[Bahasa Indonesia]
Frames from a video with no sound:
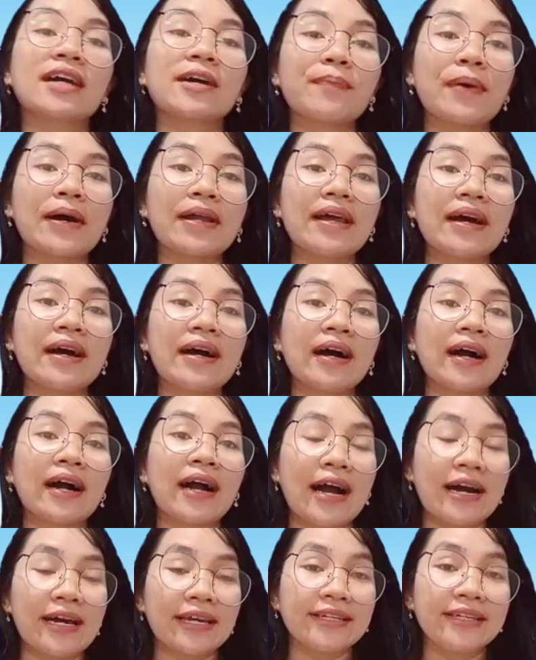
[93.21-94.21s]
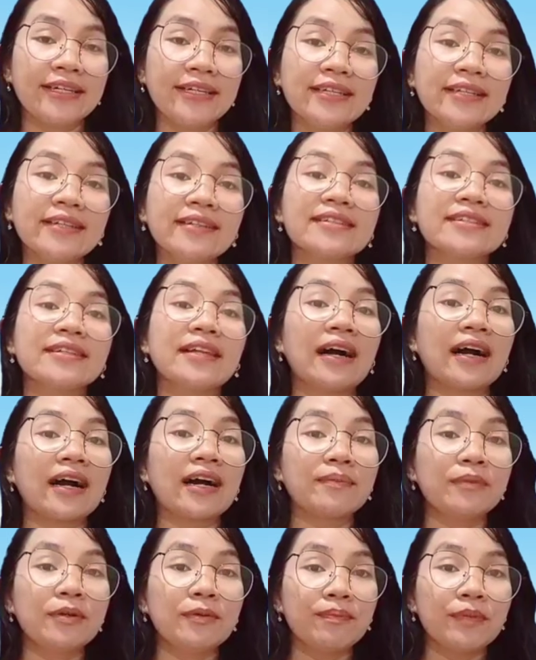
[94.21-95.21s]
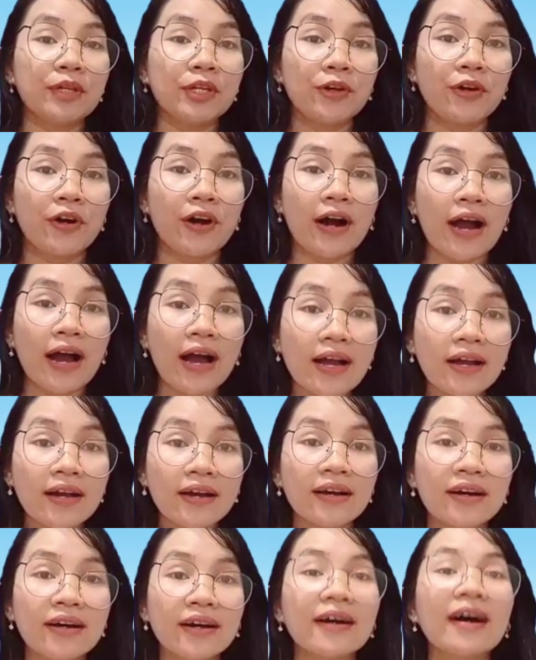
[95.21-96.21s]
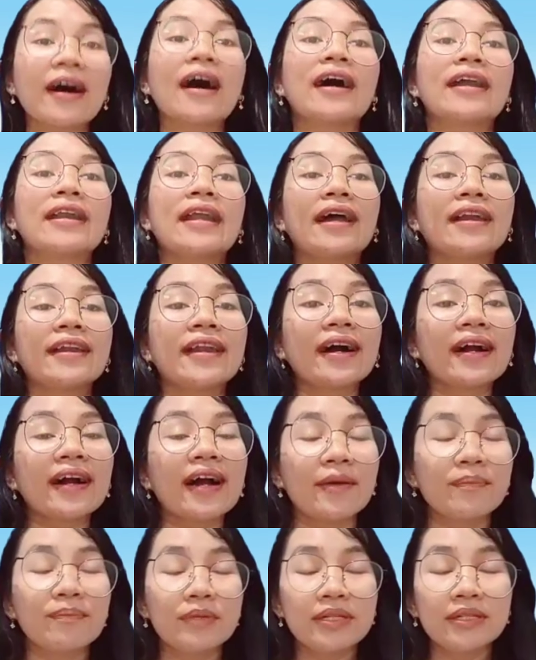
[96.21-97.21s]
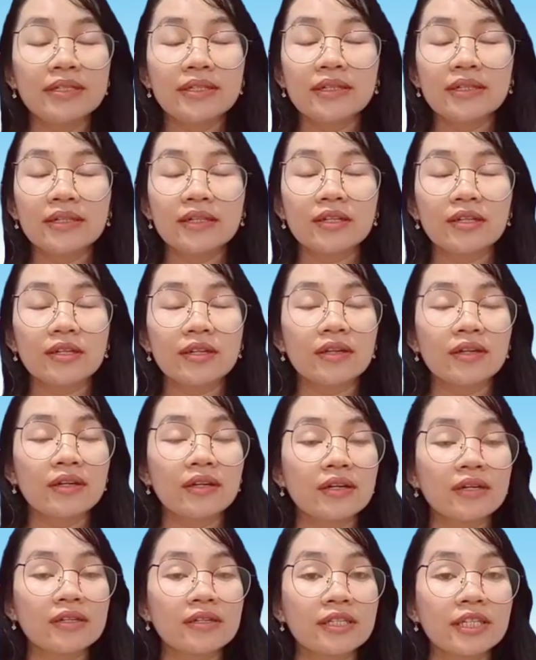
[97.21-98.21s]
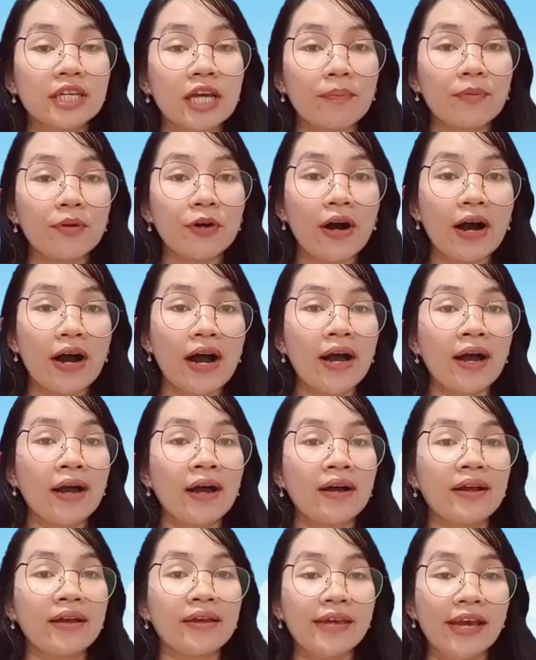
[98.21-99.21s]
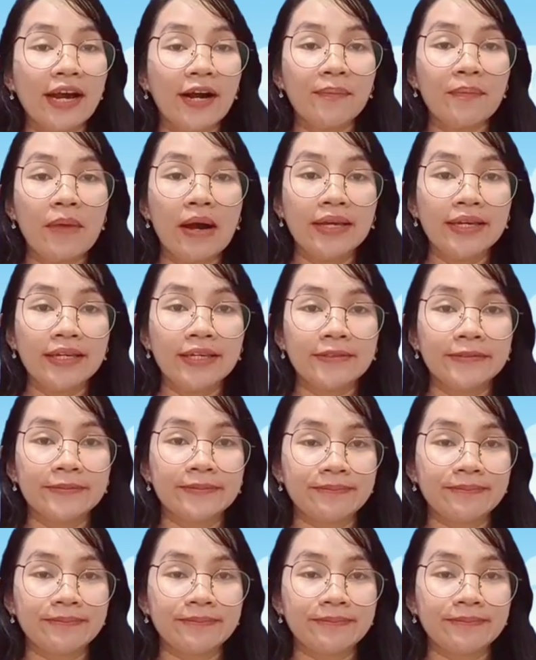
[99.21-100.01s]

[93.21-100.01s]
Kepada Karin, silahkan mimpin doa. Anak-anak ambil sikap doa yang baik.